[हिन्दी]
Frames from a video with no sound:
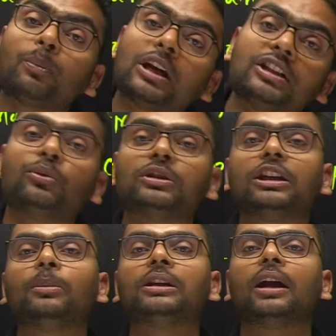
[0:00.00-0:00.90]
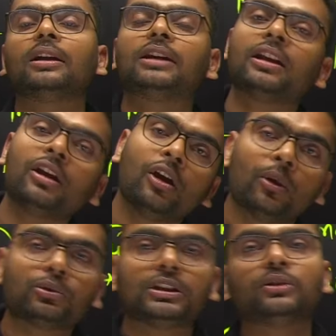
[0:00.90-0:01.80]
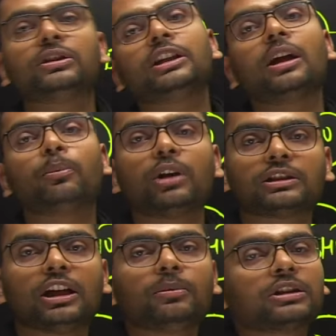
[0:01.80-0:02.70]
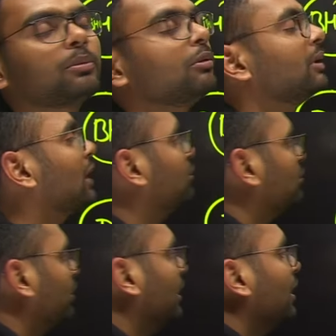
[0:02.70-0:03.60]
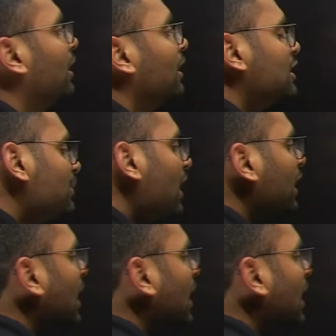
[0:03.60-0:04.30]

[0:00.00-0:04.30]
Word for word: किस यूनिवर्सिटी में जाना चाहते हैं उस यूनिवर्सिटी का पूरा सिलेबस आपको बता दूंगा इसमें अगर आप